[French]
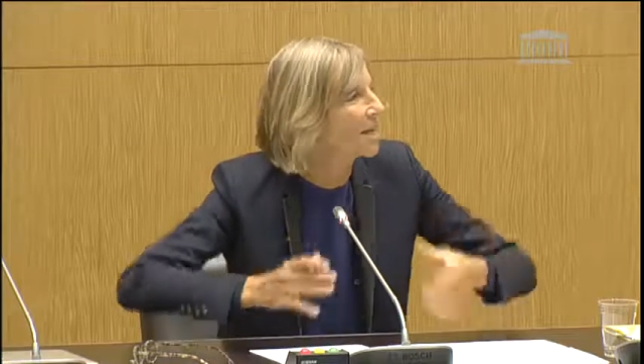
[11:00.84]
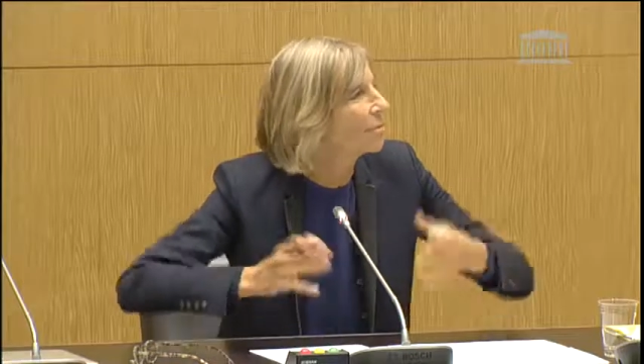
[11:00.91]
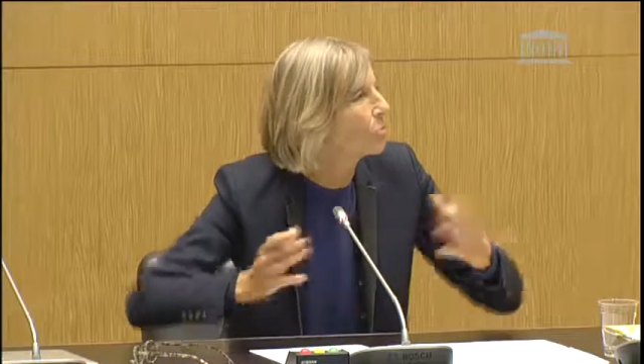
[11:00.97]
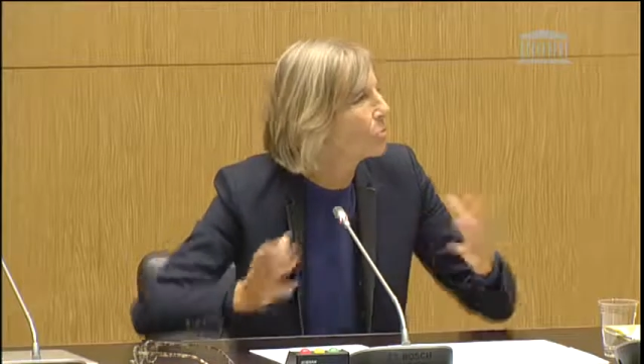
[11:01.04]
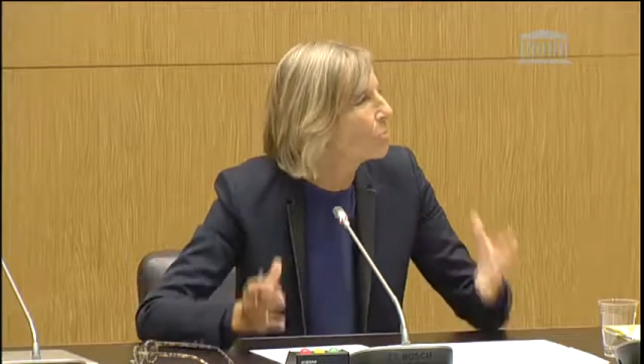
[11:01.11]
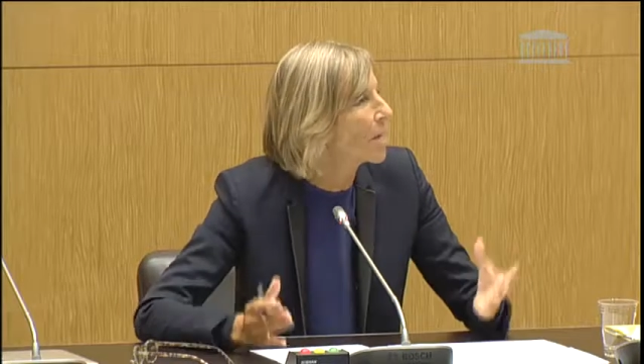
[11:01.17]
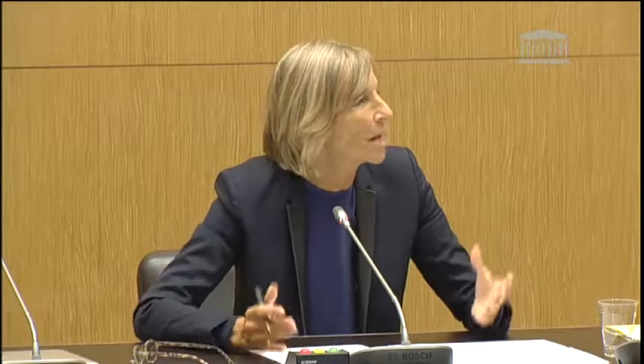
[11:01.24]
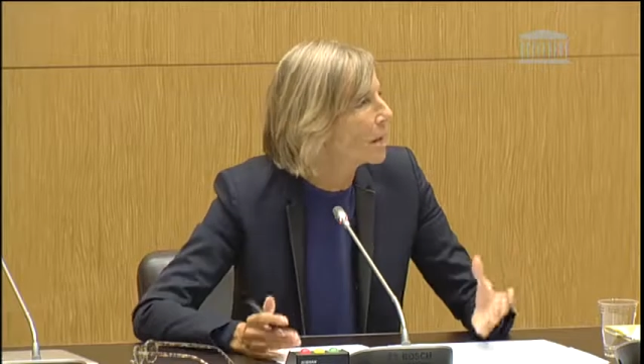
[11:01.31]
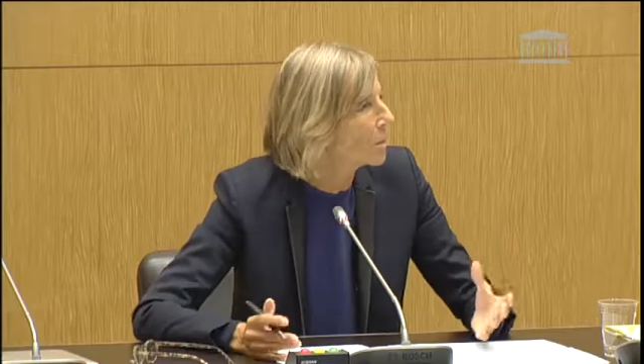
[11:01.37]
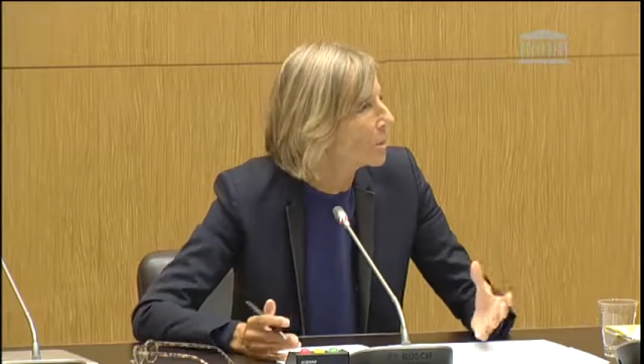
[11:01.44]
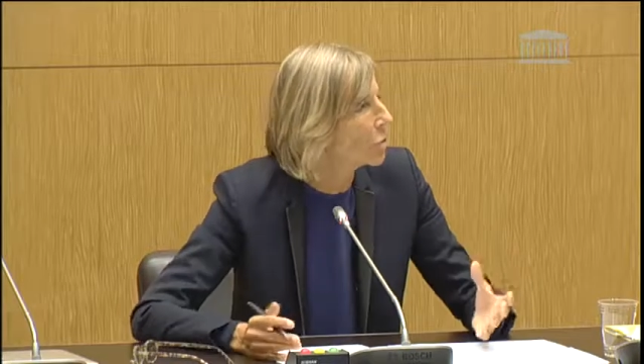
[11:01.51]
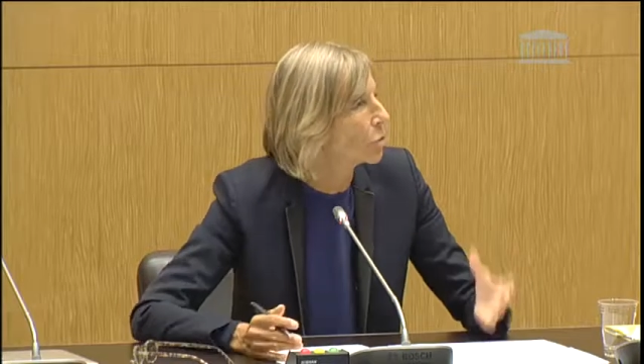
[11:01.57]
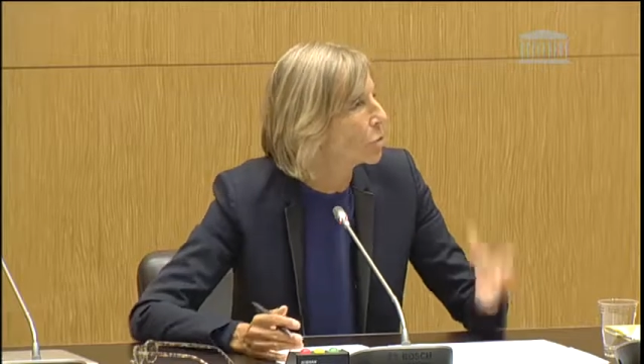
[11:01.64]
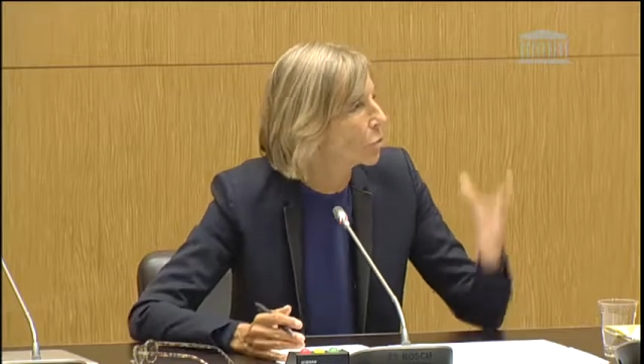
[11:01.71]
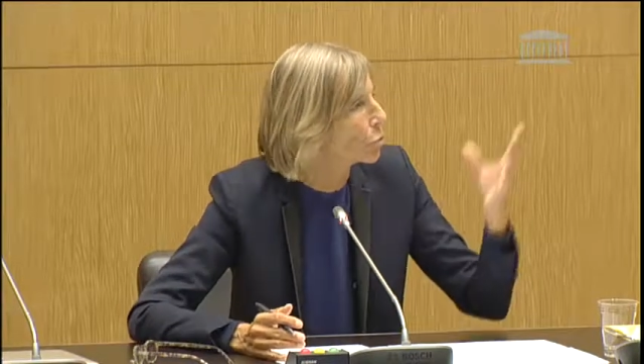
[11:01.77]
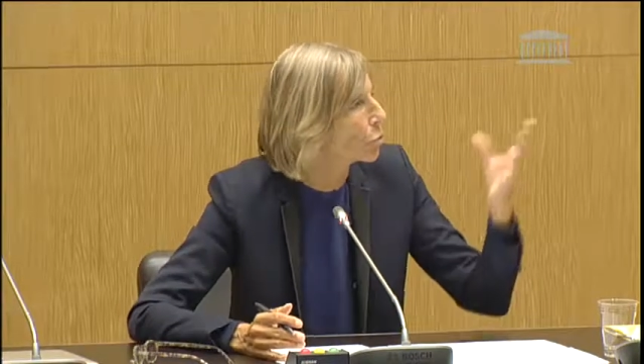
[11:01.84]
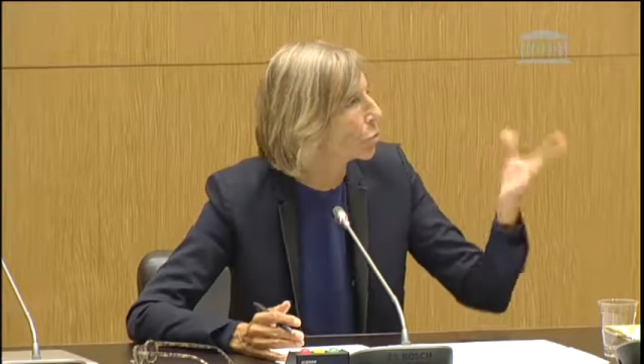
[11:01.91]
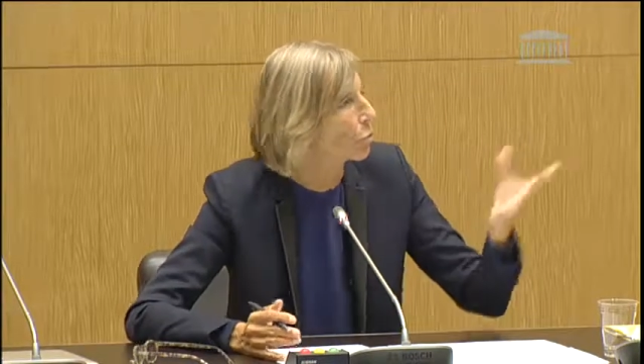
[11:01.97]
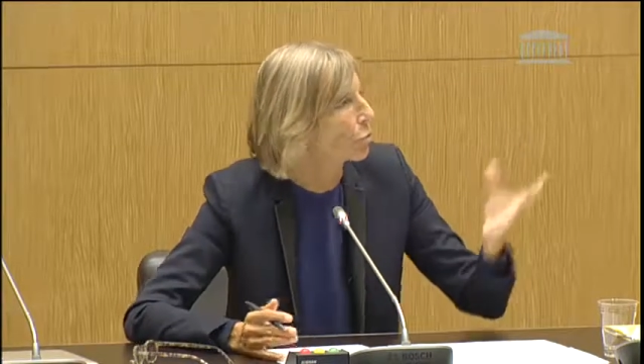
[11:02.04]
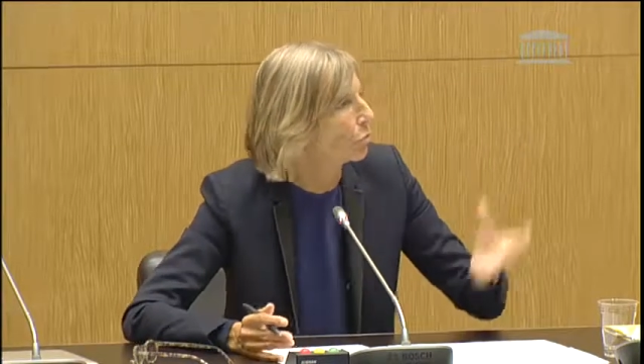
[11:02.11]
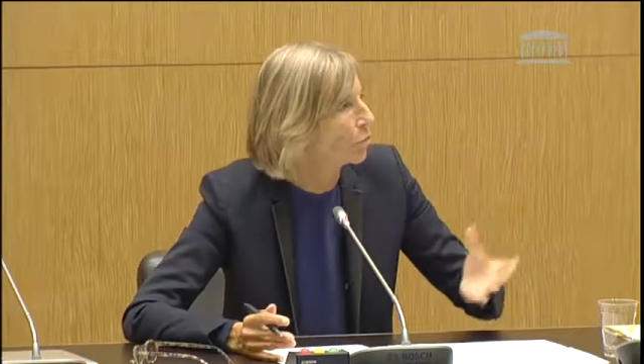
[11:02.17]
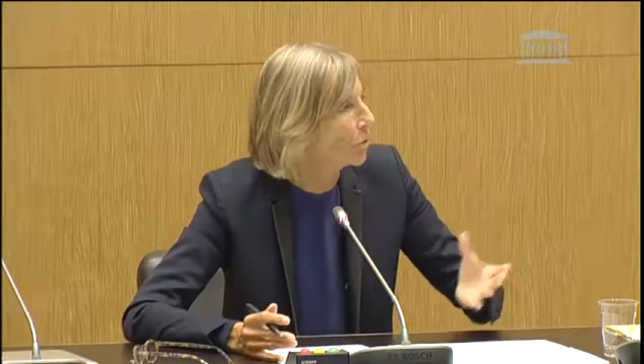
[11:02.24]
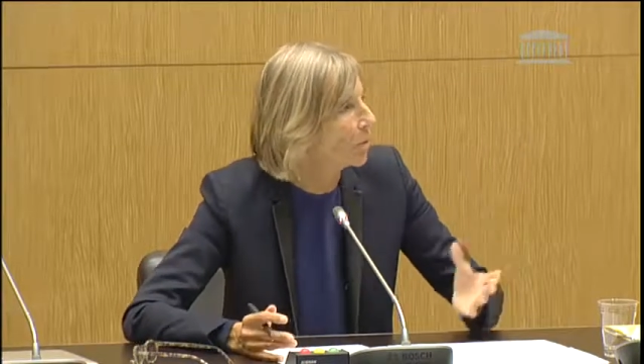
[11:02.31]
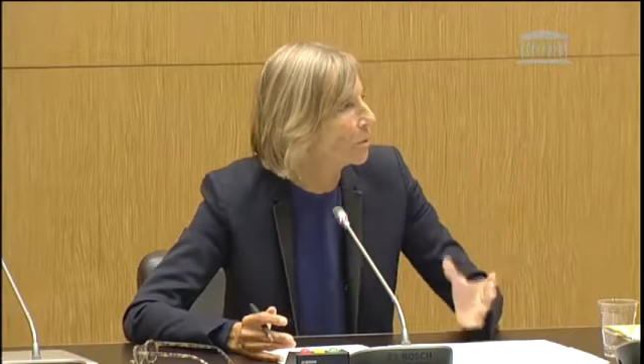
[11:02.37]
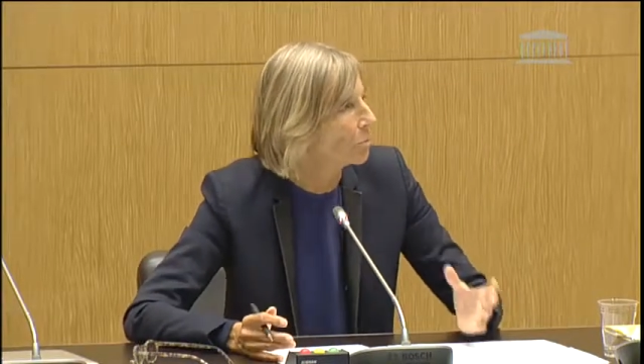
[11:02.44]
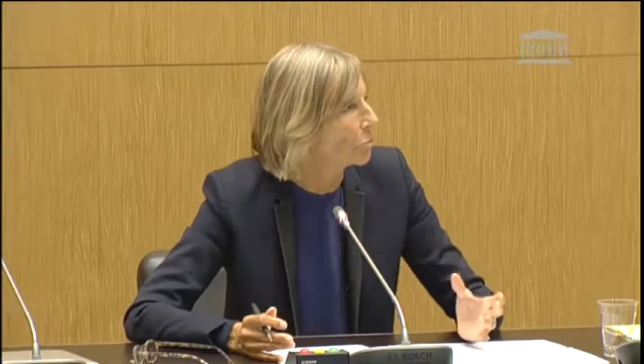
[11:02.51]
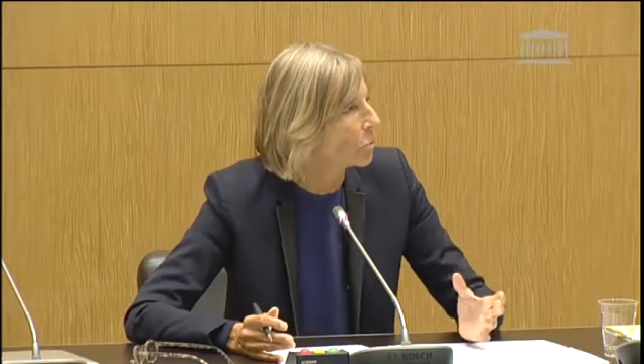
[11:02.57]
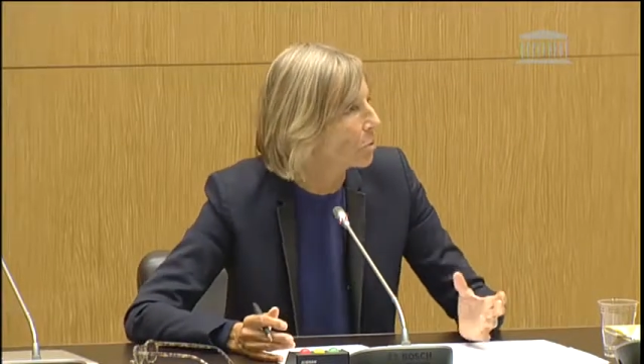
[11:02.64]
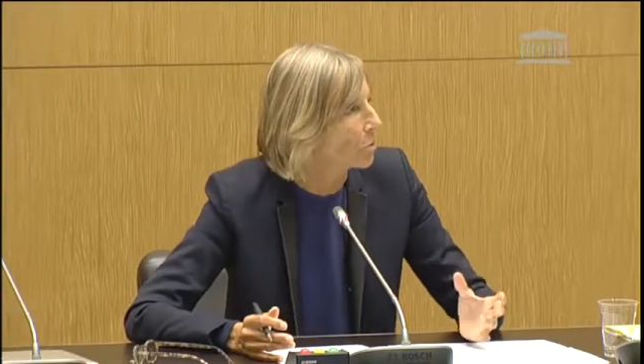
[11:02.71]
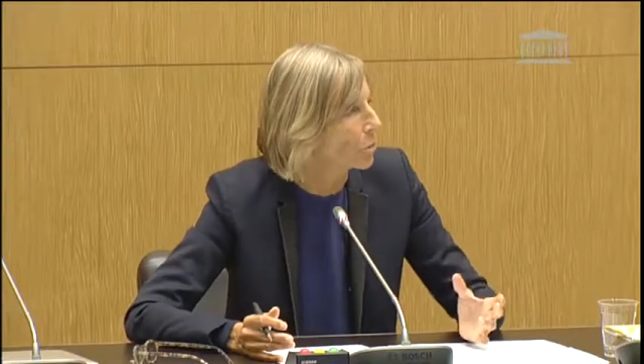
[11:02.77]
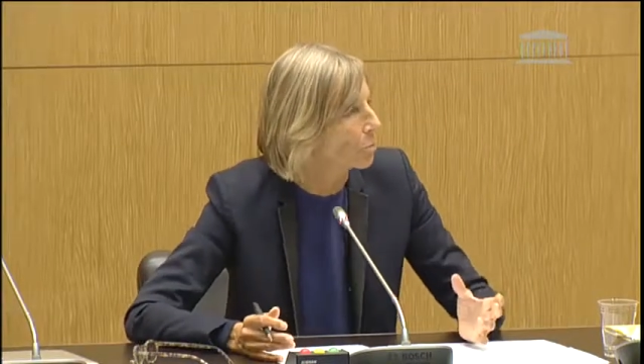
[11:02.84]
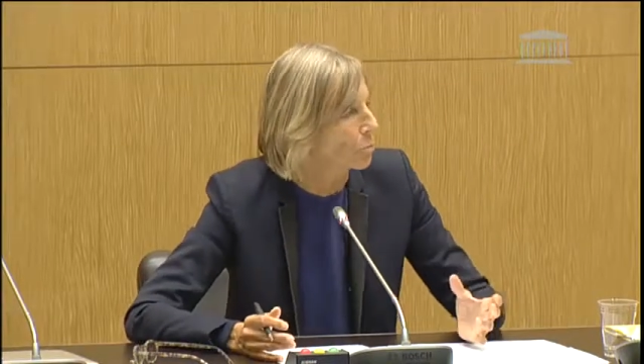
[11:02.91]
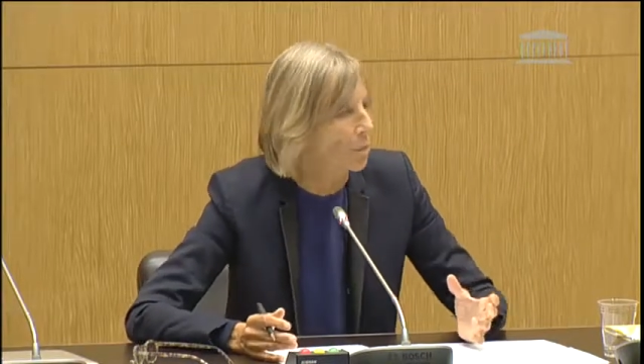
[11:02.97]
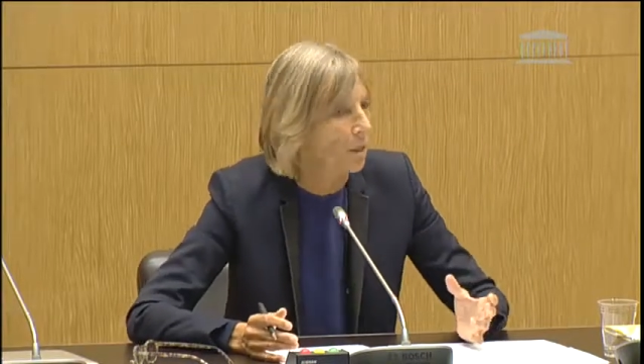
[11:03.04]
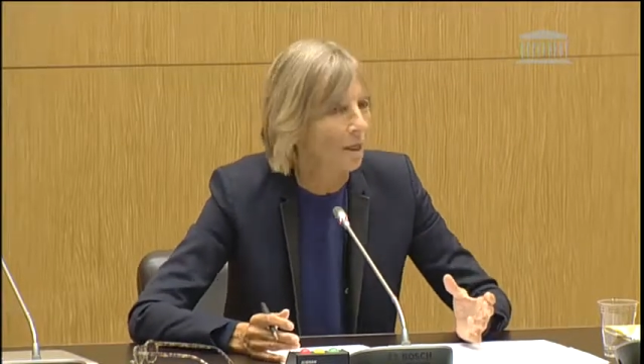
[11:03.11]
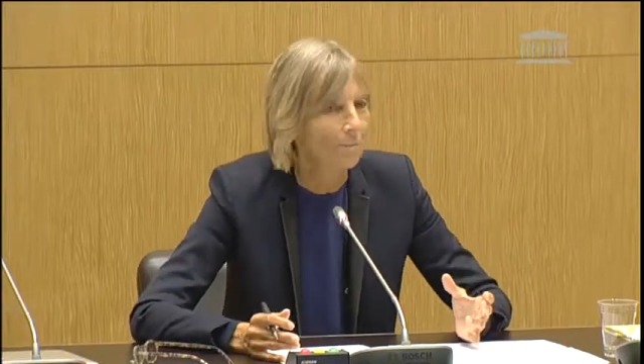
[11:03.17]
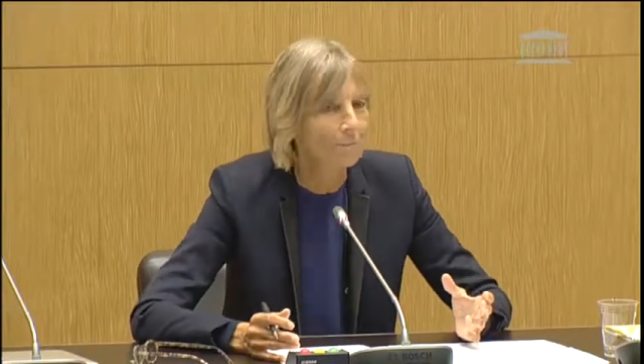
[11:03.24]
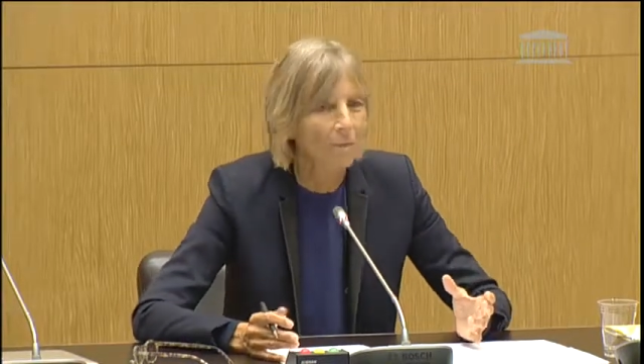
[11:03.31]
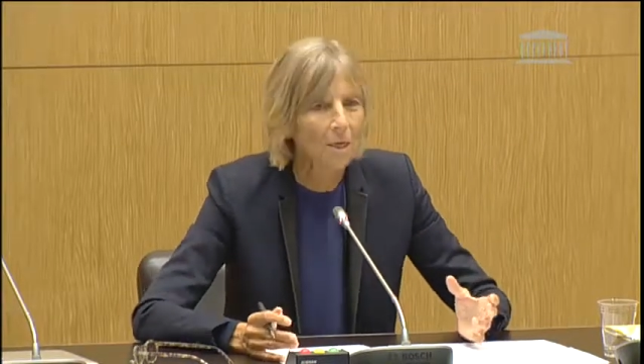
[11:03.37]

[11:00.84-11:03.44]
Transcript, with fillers: des deux mains euh, ce que vous dites, monsieur le député.